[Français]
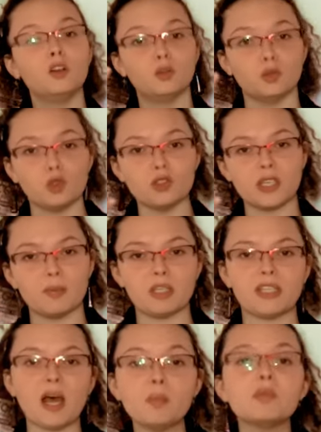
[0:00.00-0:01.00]
Deuxième
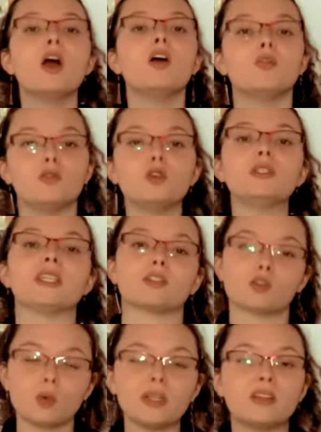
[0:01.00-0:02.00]
étape, venir
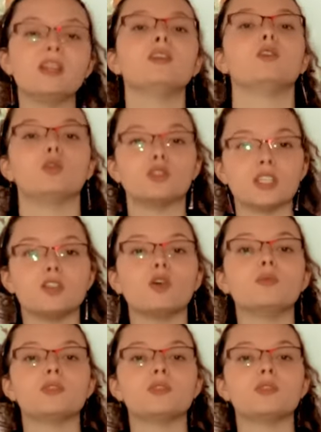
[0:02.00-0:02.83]
squatter le génome